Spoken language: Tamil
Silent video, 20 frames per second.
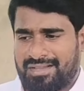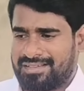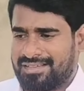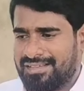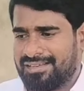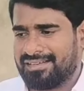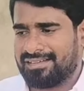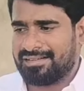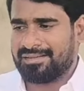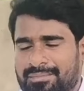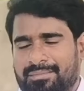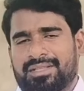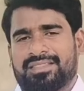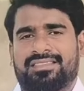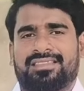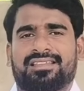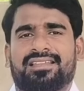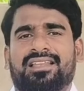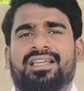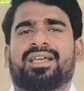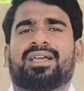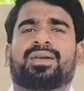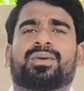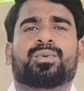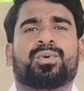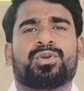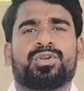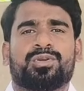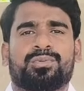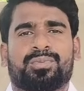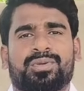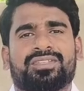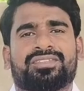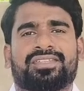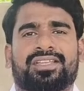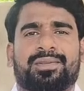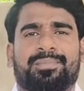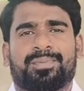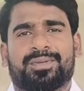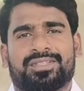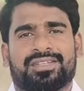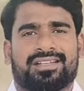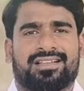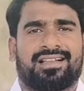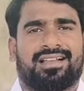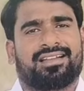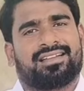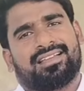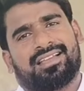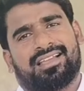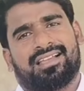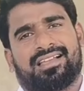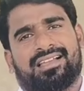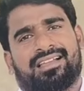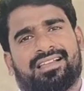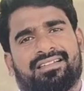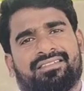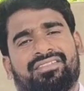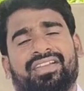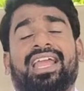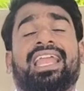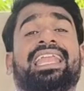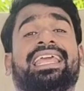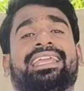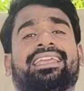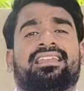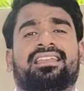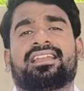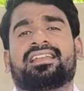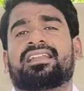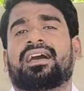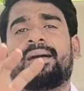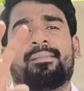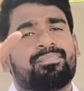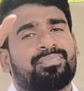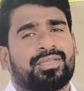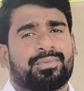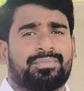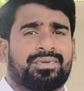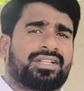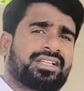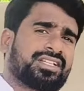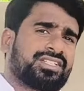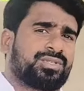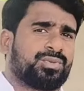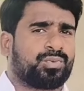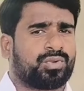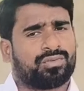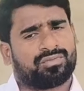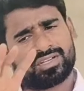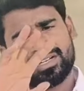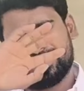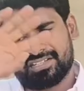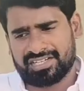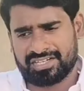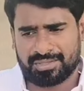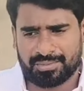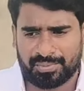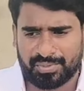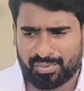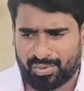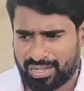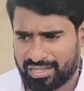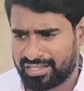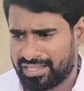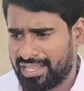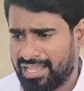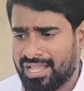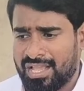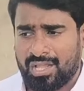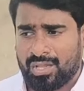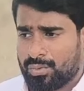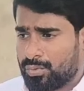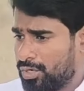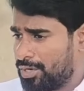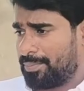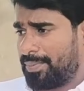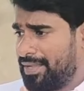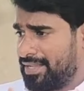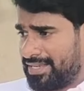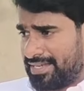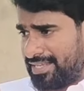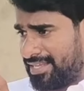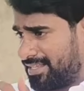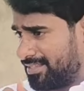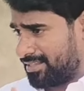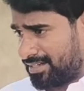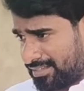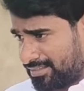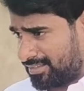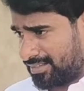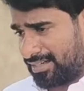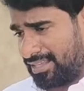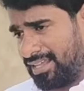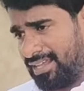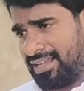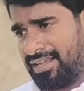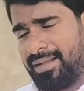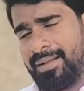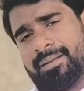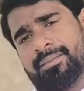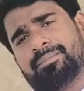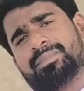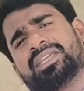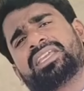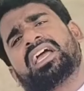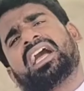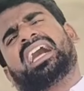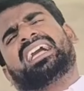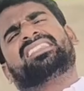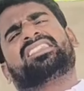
மக்கள் மத்தியில் கொண்டு போய் சேர்ப்பதற்கான வேலைகளில் நாம் தமிழ் கட்சி உறவுகள் ஈடுபடுவாங்க குறிப்பாக இணையதளத்தில் மிக